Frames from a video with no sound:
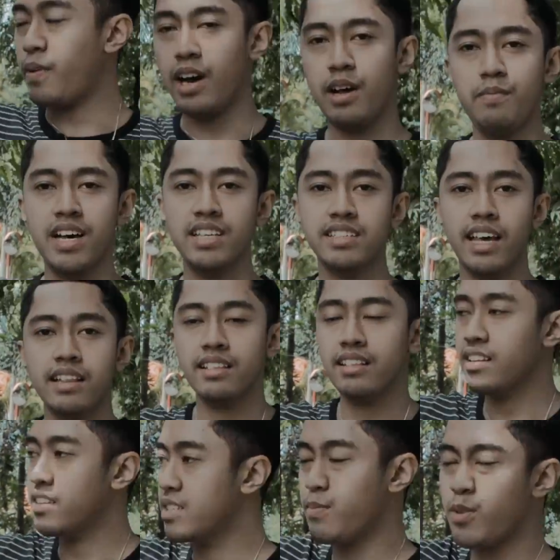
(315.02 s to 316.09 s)
lapangan basket
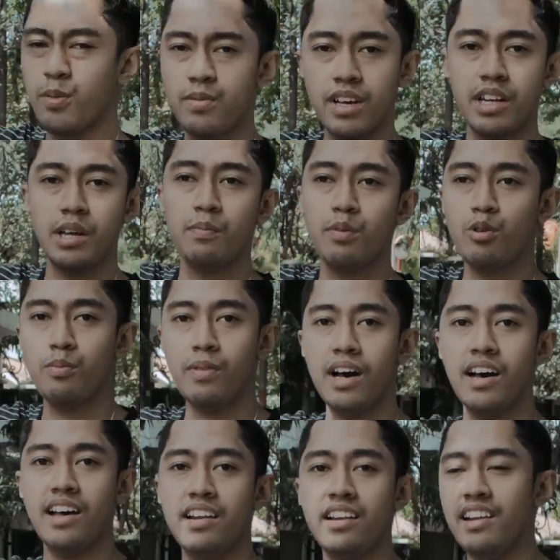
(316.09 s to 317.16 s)
sebelum jadi
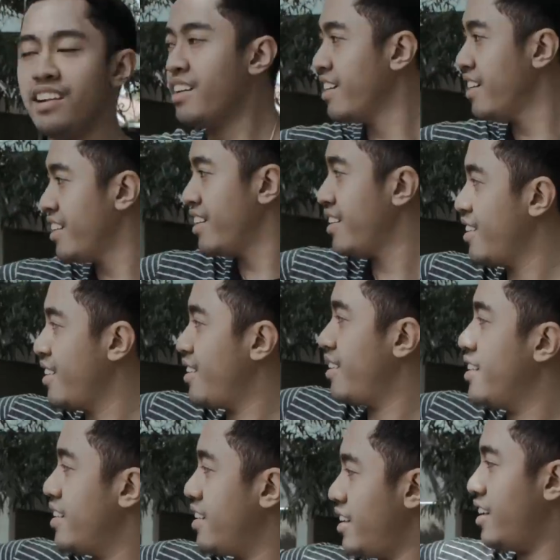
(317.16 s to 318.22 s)
perumahan
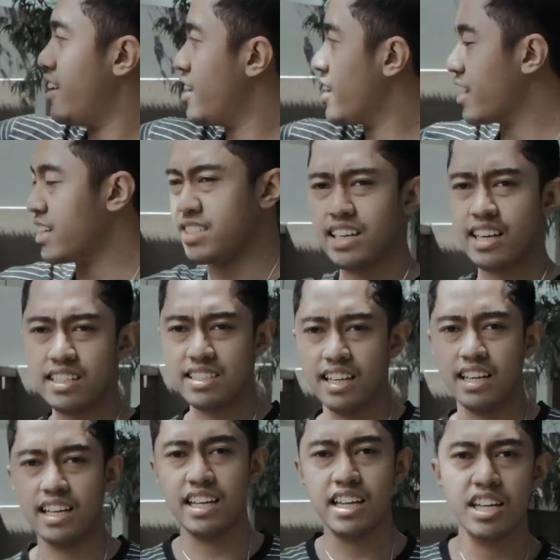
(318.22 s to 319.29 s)

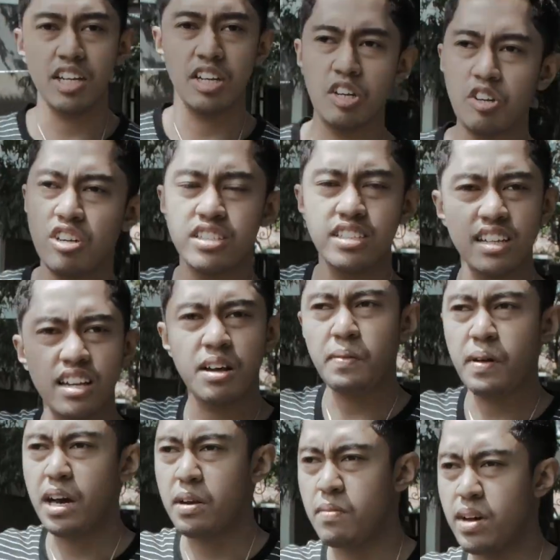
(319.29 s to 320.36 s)
kecil-kecil ini dulu di sini
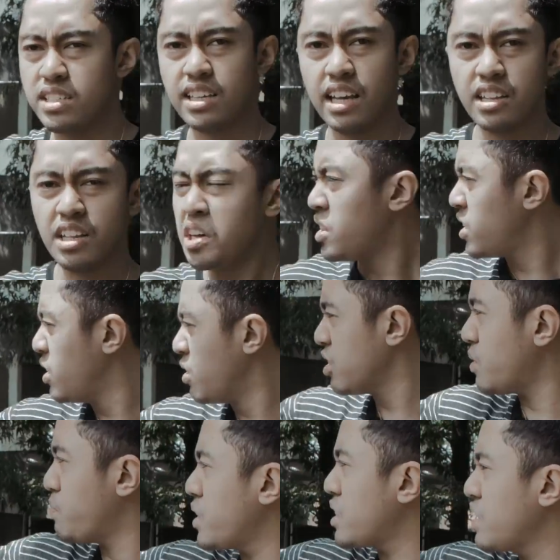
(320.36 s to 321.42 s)
lapangan basket dulu
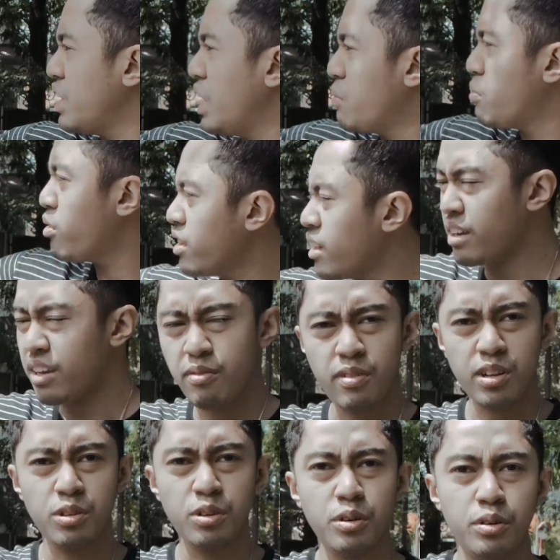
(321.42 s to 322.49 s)
sempet di demo nih
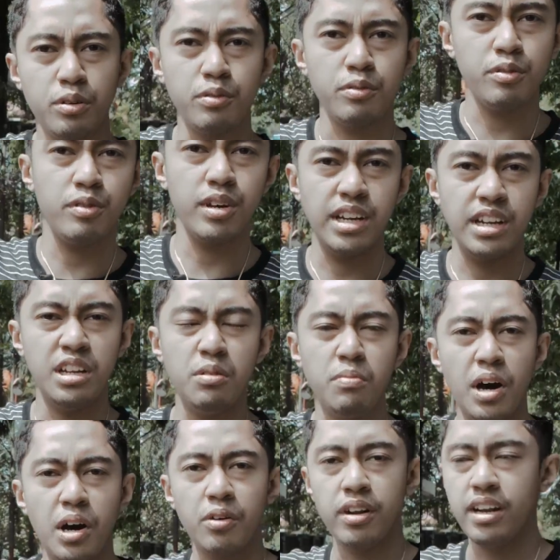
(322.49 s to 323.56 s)
waktu ini
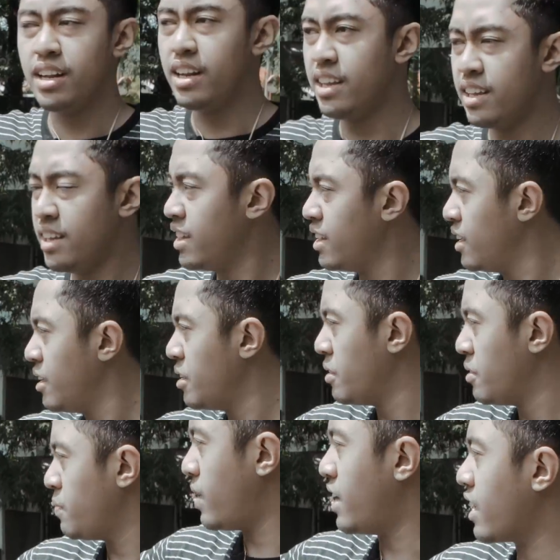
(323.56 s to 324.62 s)
dibangun
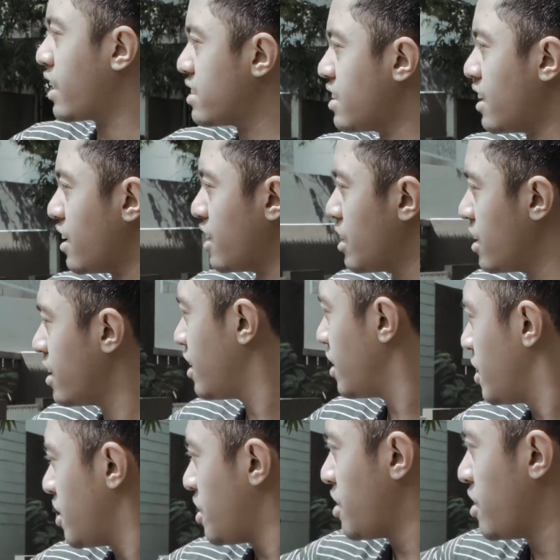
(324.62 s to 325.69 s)
pada kesel
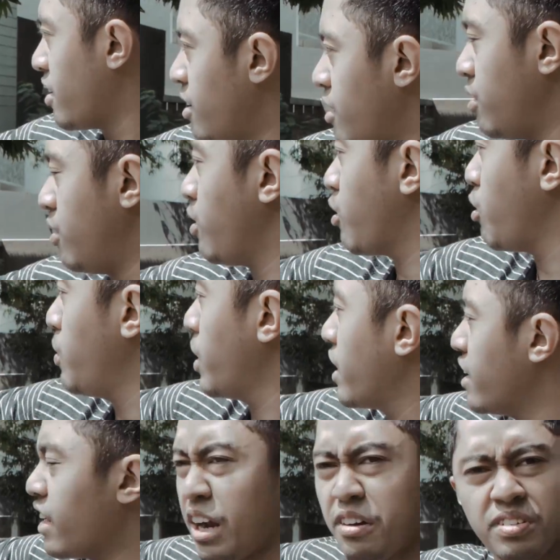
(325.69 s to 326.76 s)
dulu gue
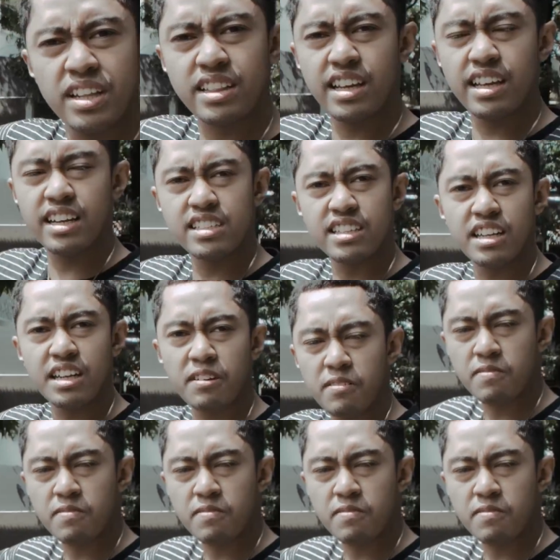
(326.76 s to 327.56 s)
bikin graffiti di sini